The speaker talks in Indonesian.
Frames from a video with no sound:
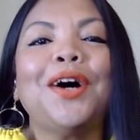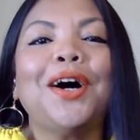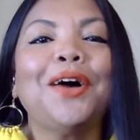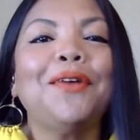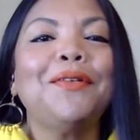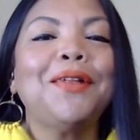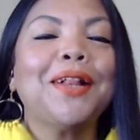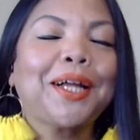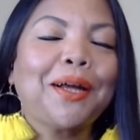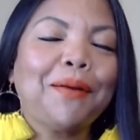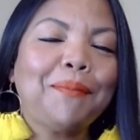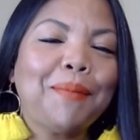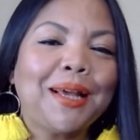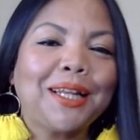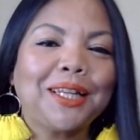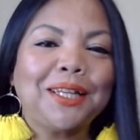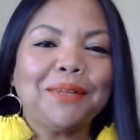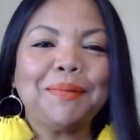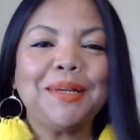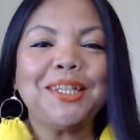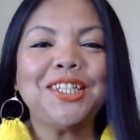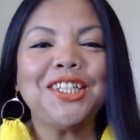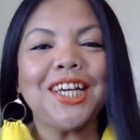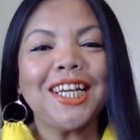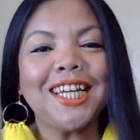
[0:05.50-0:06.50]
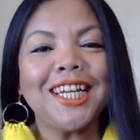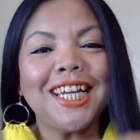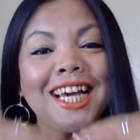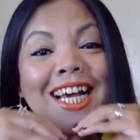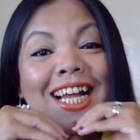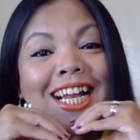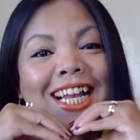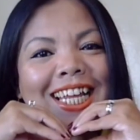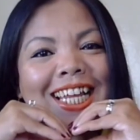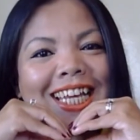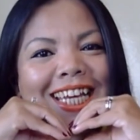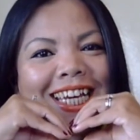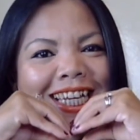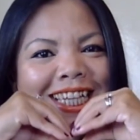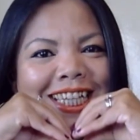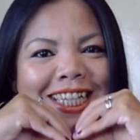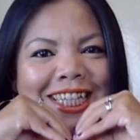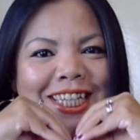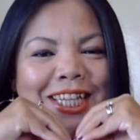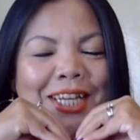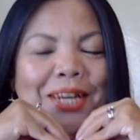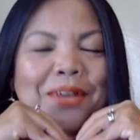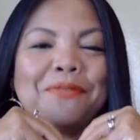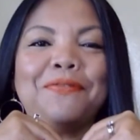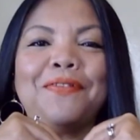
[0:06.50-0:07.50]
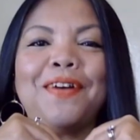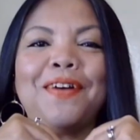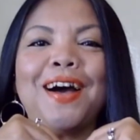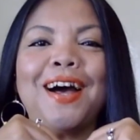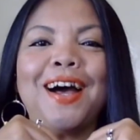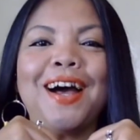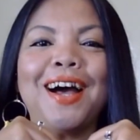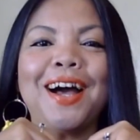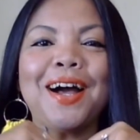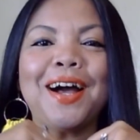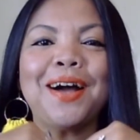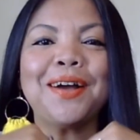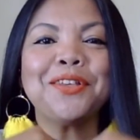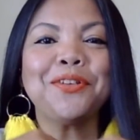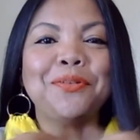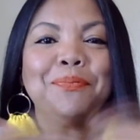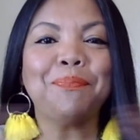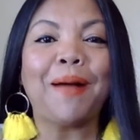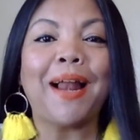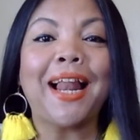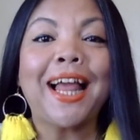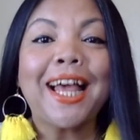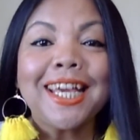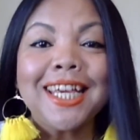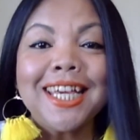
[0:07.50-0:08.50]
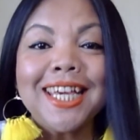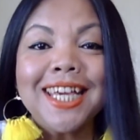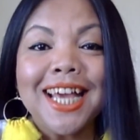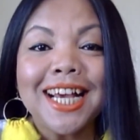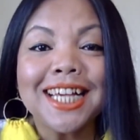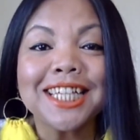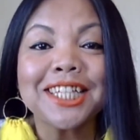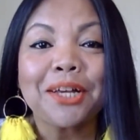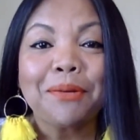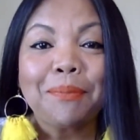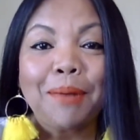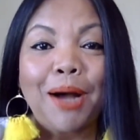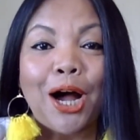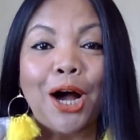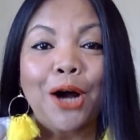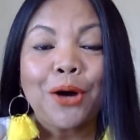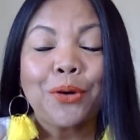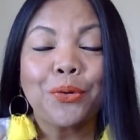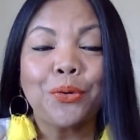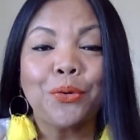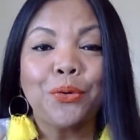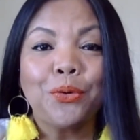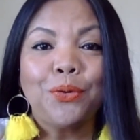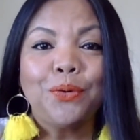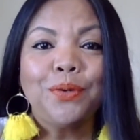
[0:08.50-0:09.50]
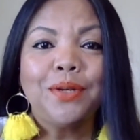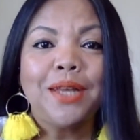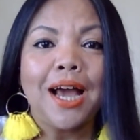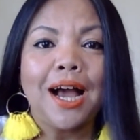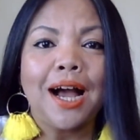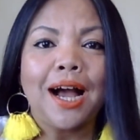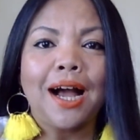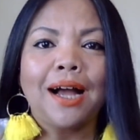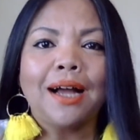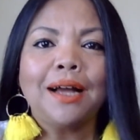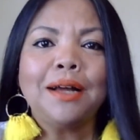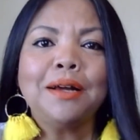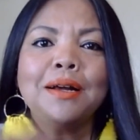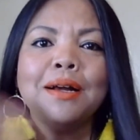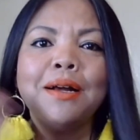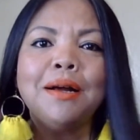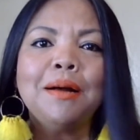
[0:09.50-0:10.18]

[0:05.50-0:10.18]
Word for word: welcome back to my channel It's Riva Jumpa lagi ya sama aku udah